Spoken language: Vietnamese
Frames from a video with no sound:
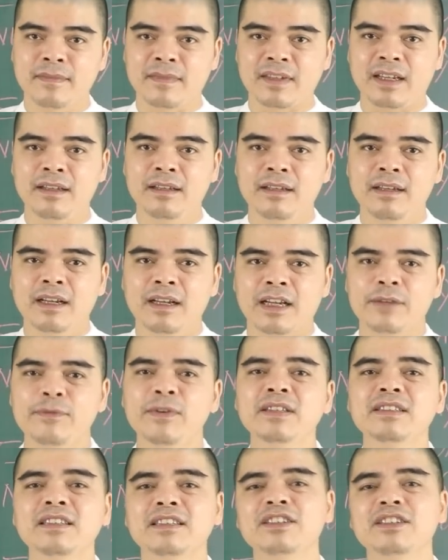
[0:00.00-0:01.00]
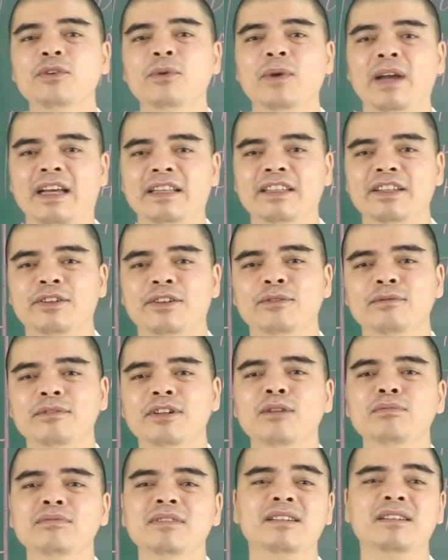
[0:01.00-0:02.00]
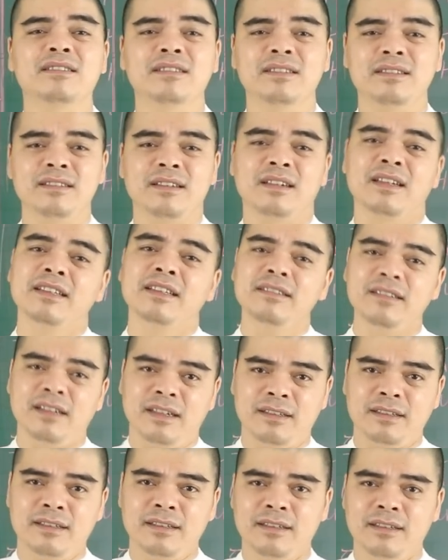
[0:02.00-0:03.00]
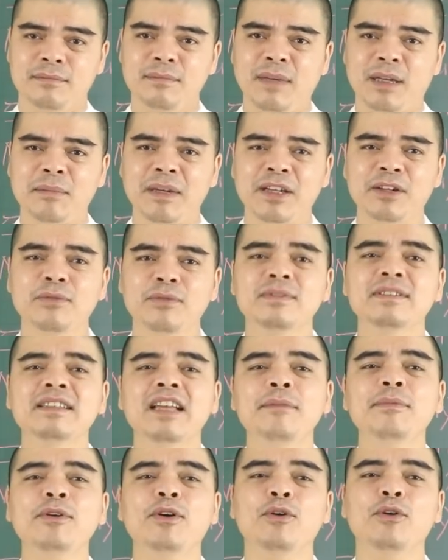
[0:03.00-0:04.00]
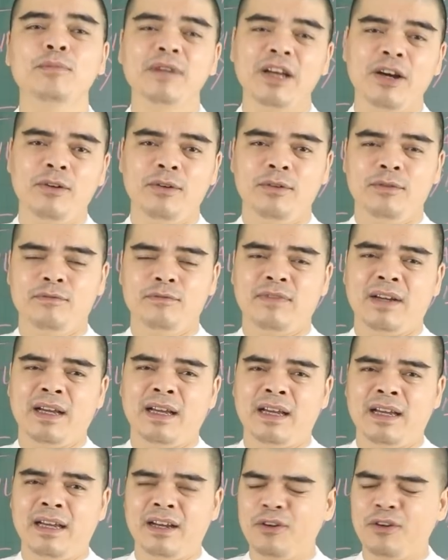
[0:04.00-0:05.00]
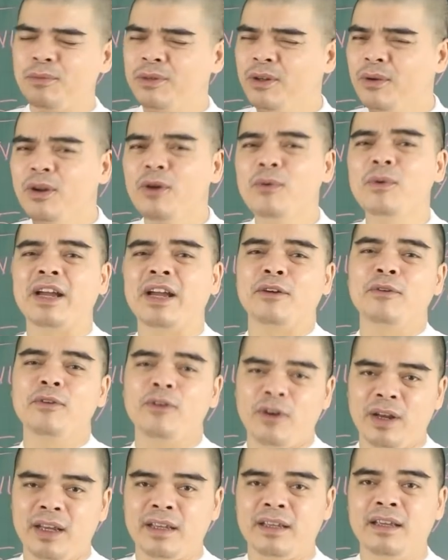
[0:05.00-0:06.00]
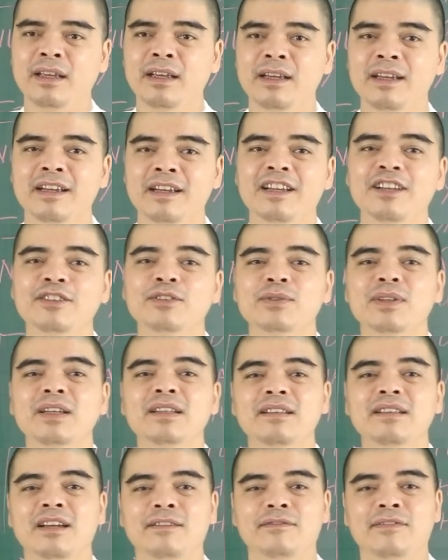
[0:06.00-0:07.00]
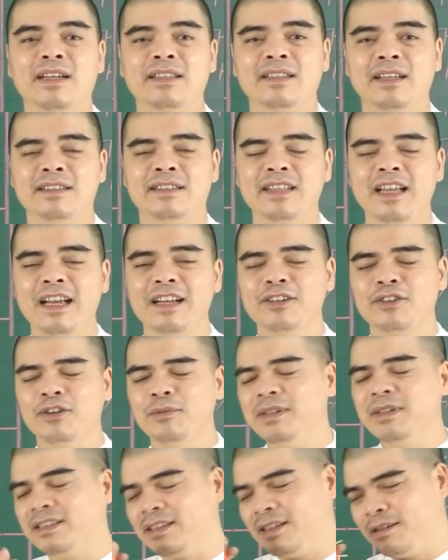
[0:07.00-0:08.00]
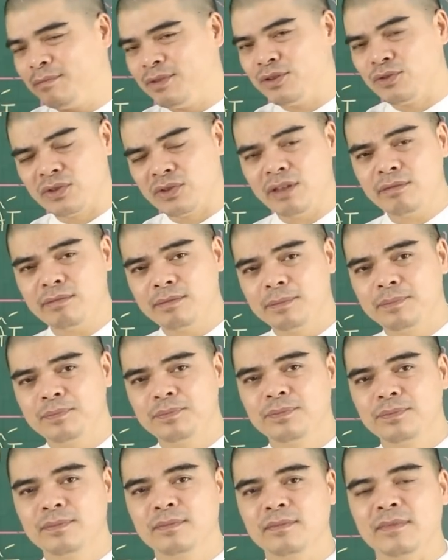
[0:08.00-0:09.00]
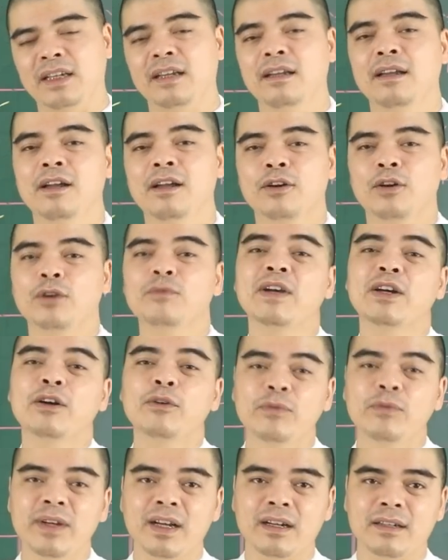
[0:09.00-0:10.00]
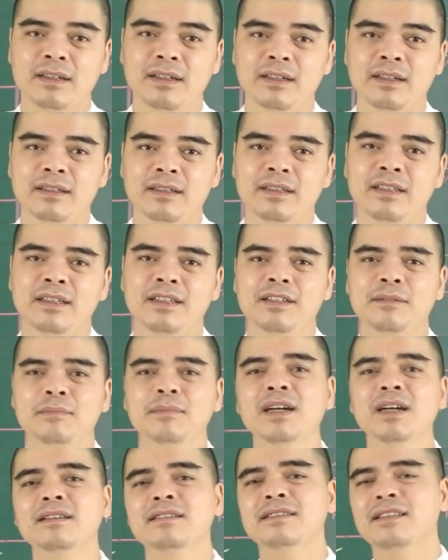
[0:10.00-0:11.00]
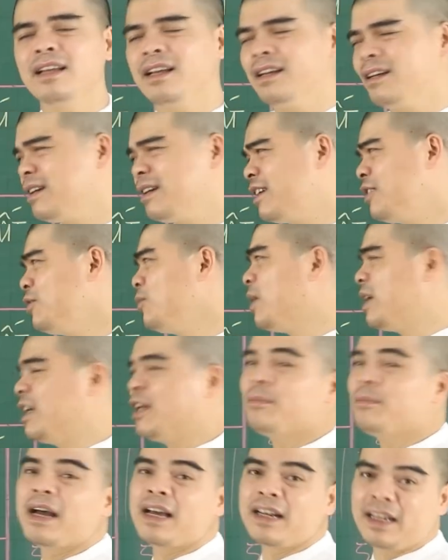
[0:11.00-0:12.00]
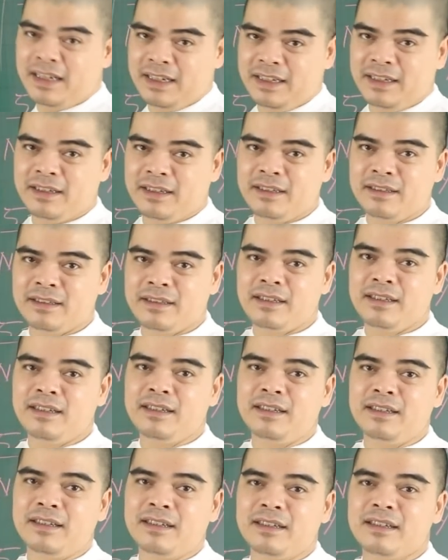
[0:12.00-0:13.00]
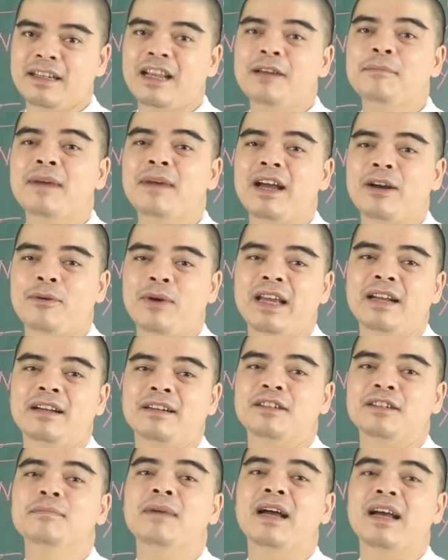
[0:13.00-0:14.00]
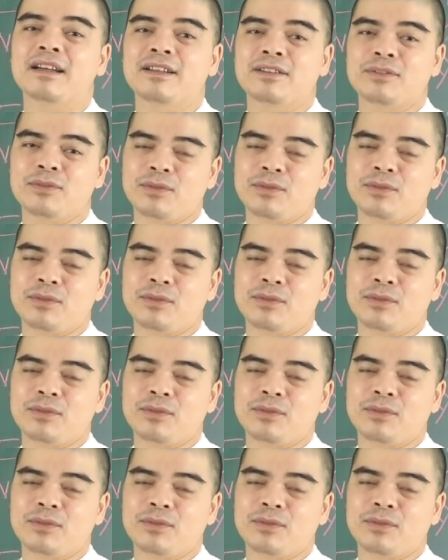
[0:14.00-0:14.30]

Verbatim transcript: Đấy. Cái phương diện sức khỏe thì cũng không thực sự được lý tưởng, bản mệnh cũng dễ bị ốm đau và ốm đau lâu ngày không khỏi, khiến cho tinh thần và thể xác nó bị gì? Bị xuống dốc. Đấy. Còn về công việc thì bước sang cái tuổi 53 này thì nam mạng hay là nữ mạng